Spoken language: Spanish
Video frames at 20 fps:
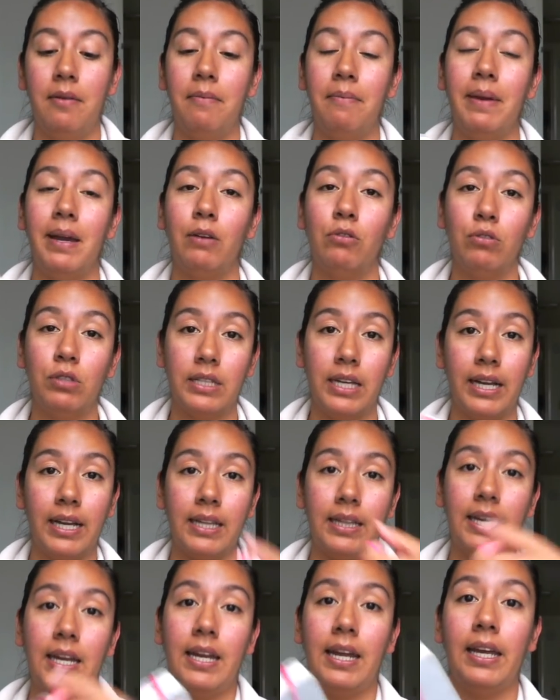Me gusta que
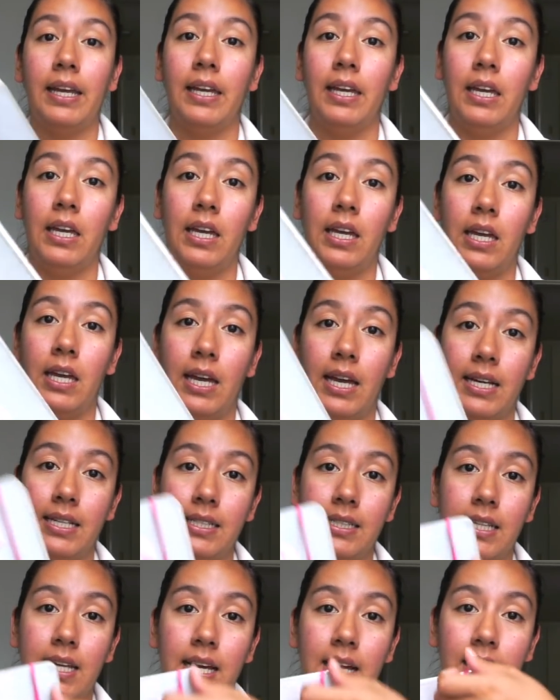tiene aquí
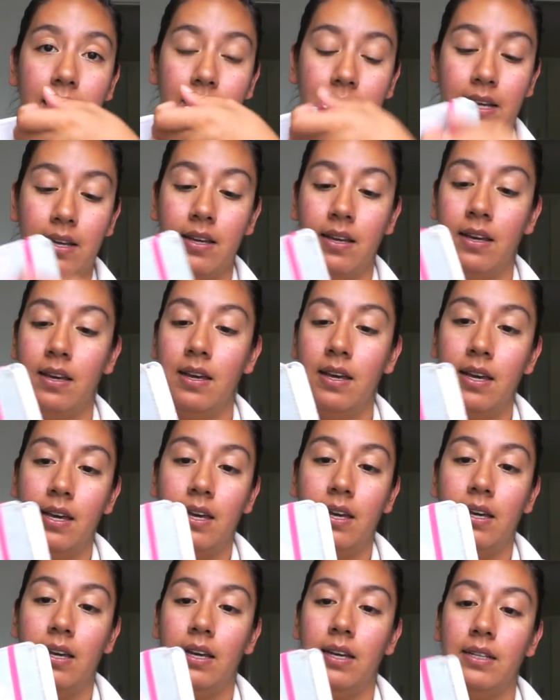esta,
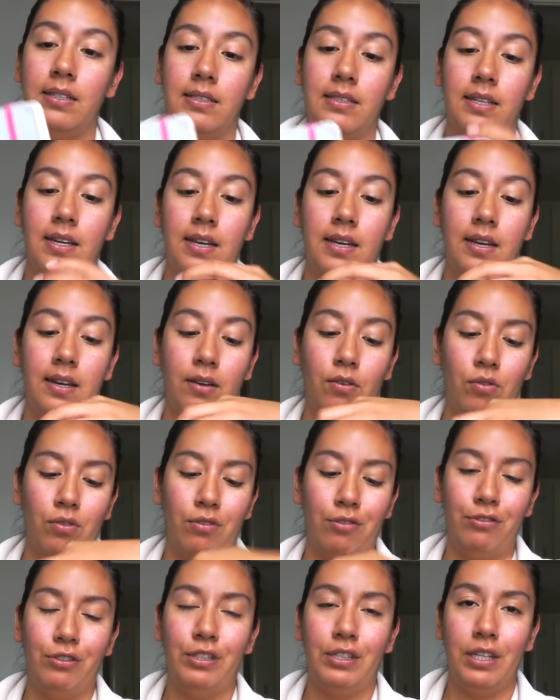este
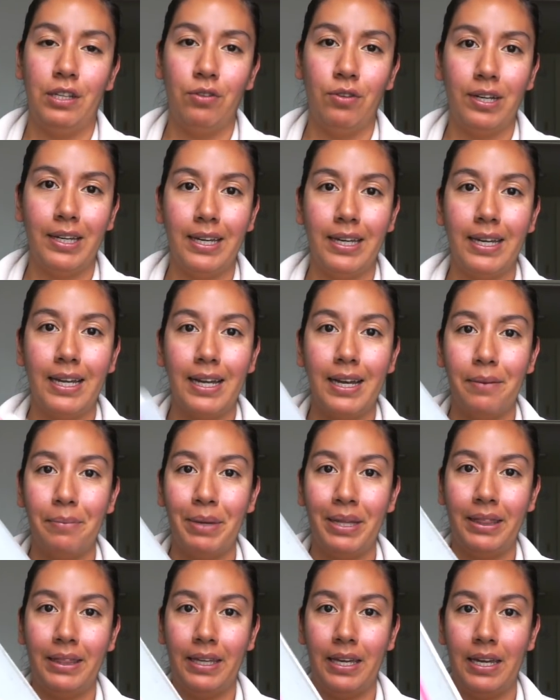cordoncito aquí que la
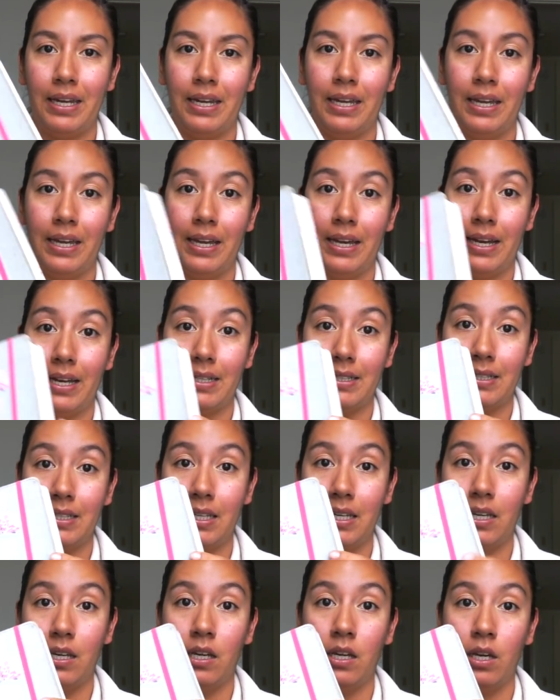mantiene
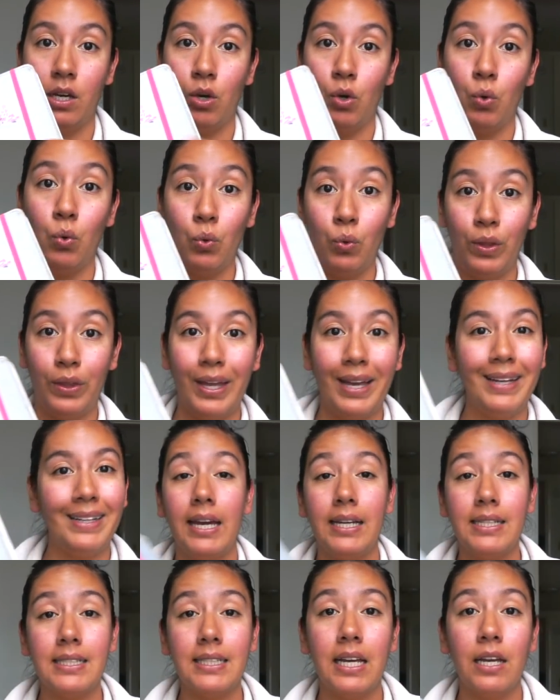así
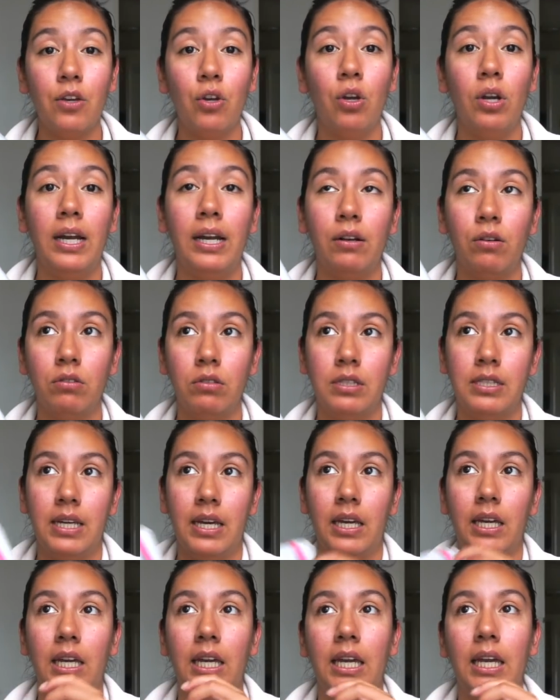esta yo la
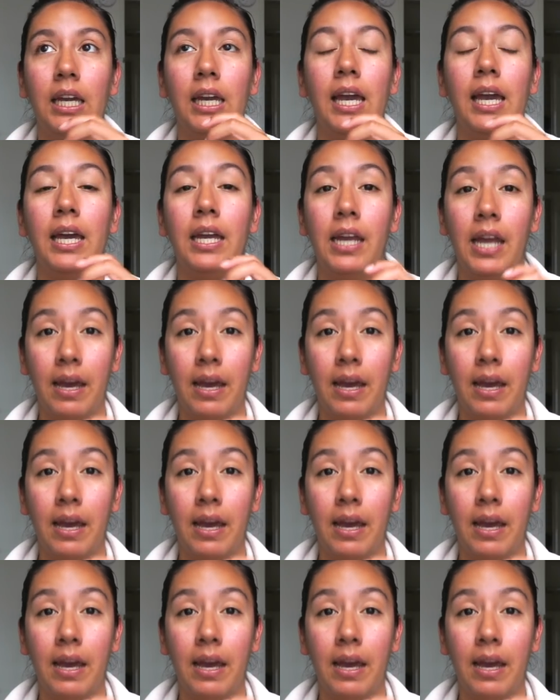conseguí en